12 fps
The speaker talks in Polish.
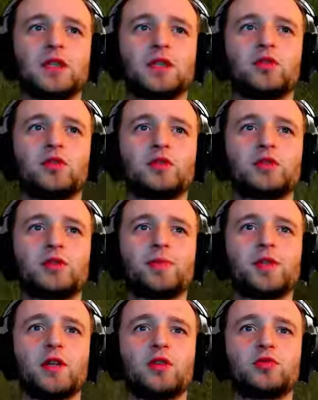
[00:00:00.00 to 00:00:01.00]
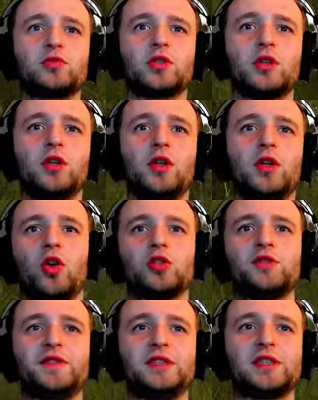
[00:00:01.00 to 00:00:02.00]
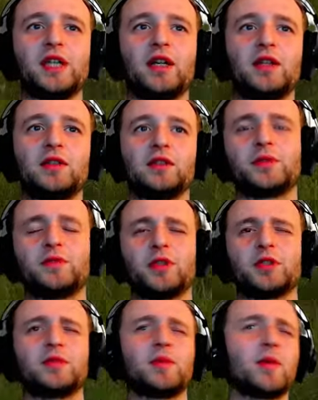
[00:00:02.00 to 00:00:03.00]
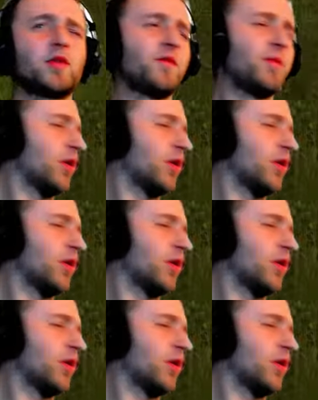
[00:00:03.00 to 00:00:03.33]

takiego słabszego dużo, od widza. Y, właśnie mam go w